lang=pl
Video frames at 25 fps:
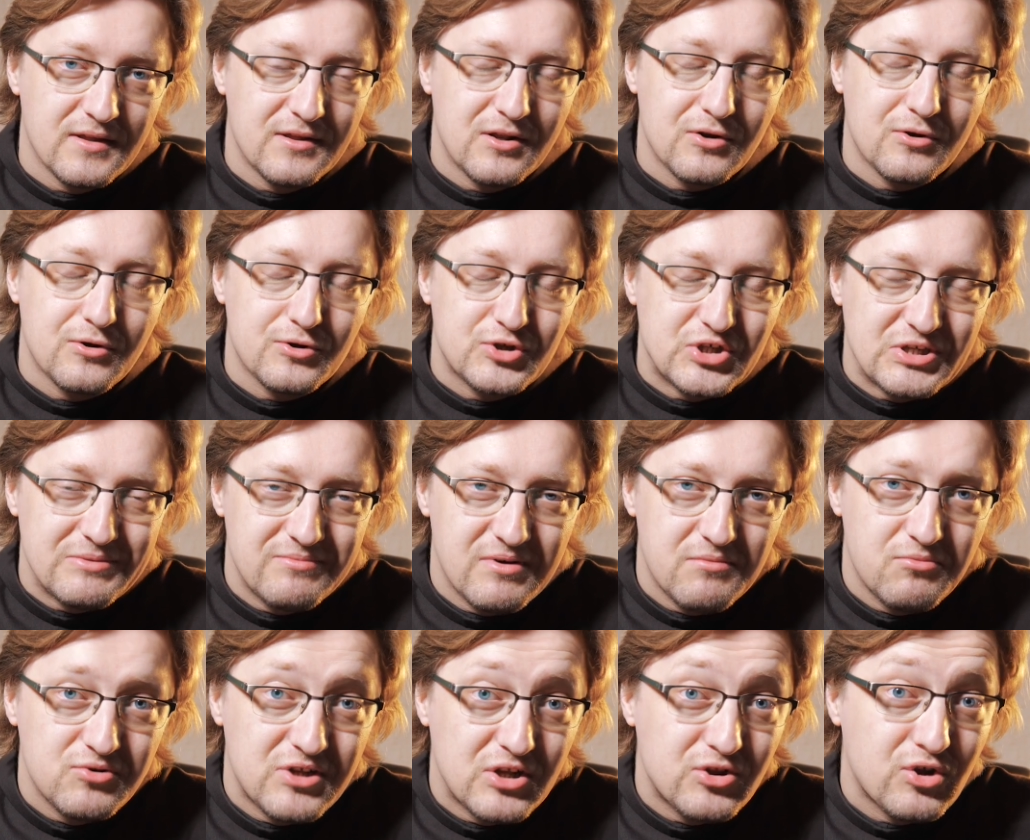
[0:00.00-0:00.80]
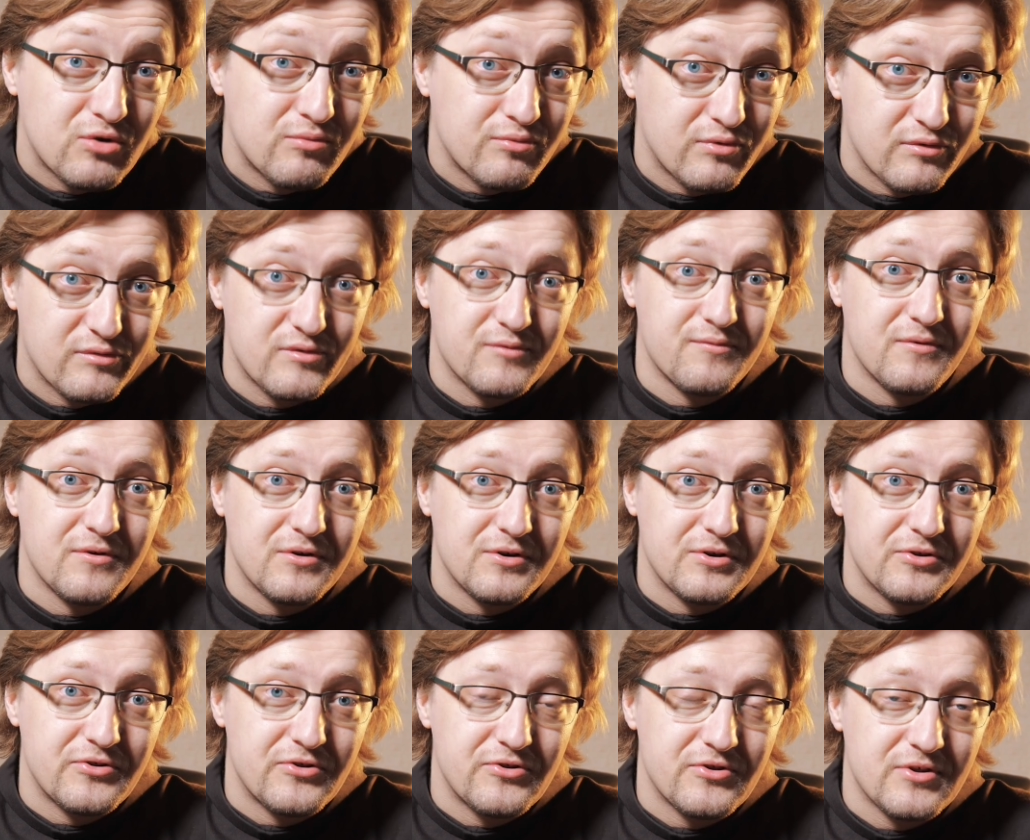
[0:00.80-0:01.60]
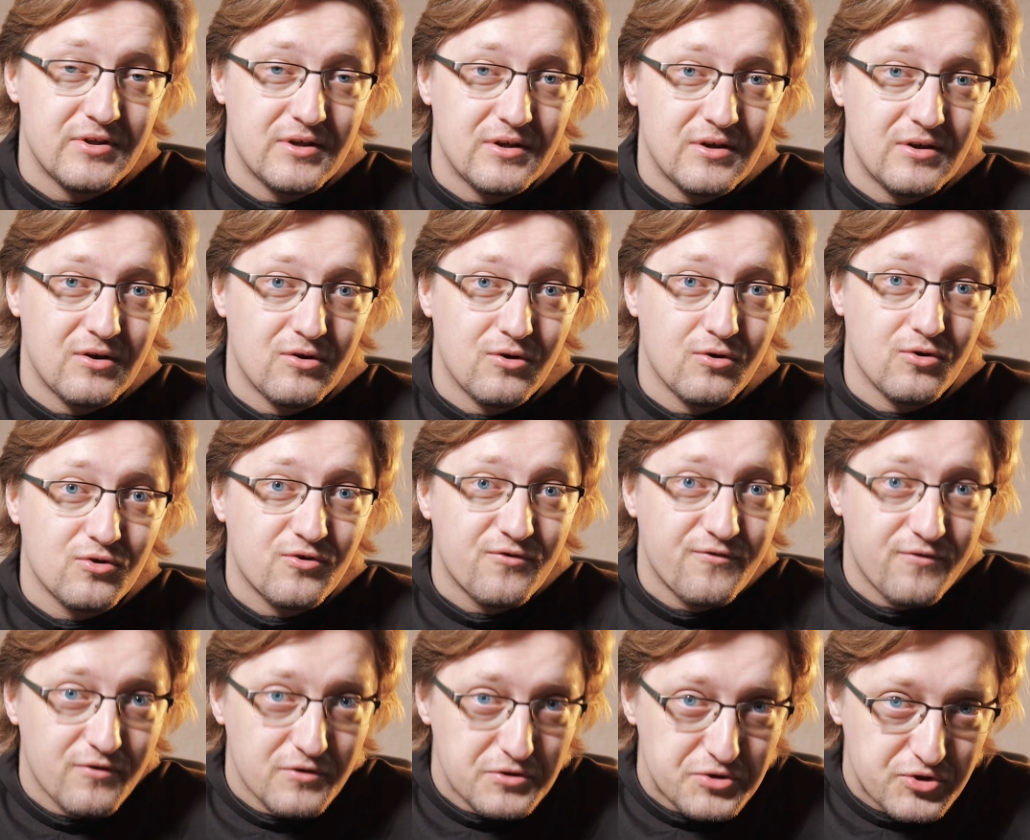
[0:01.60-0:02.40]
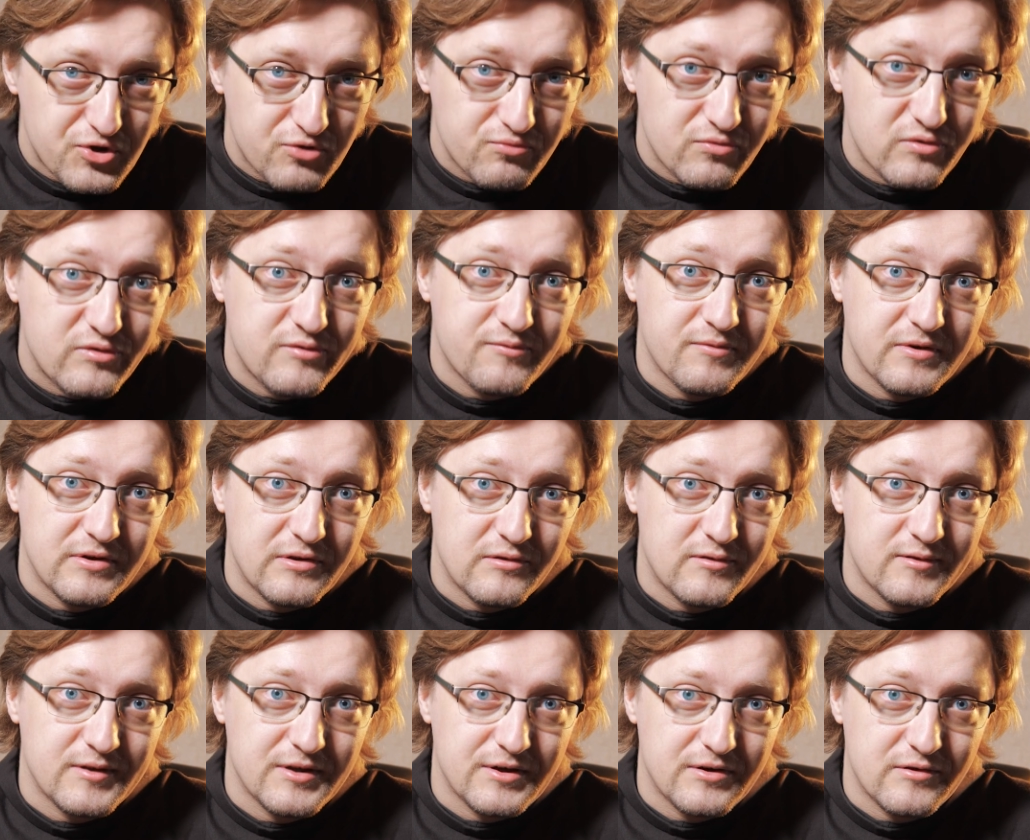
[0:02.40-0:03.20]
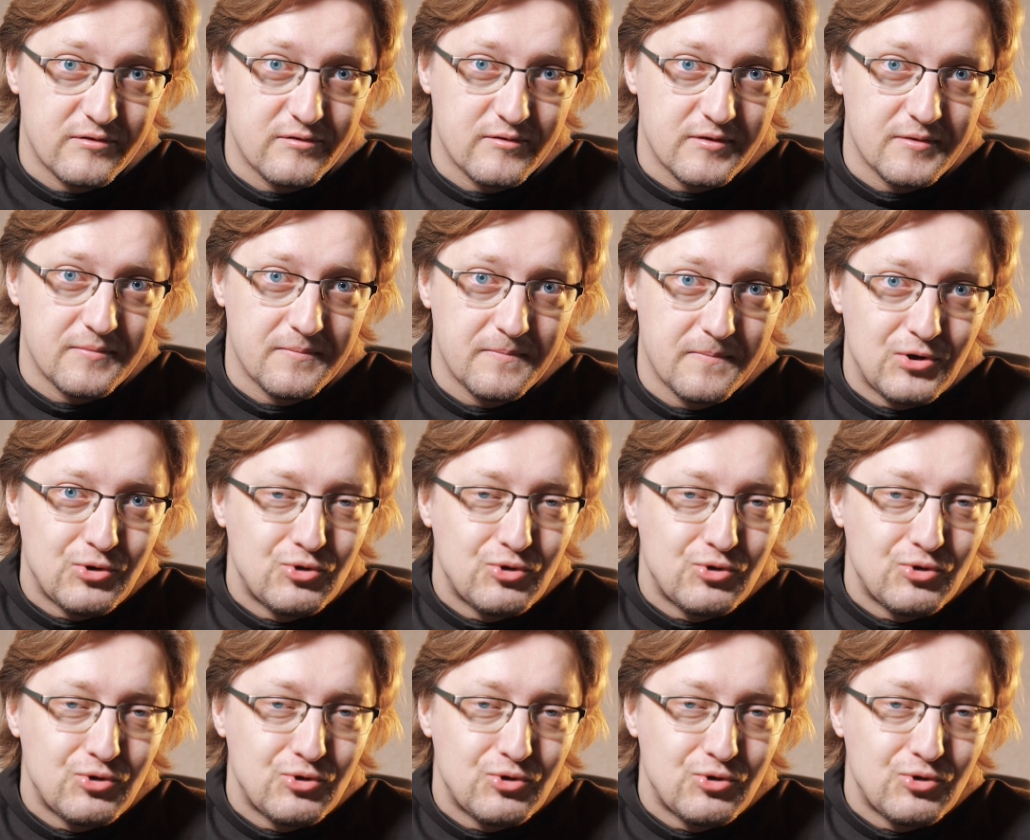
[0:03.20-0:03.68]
Tylko trzeba mu na to pozwolić. otworzyć mu swoje serce.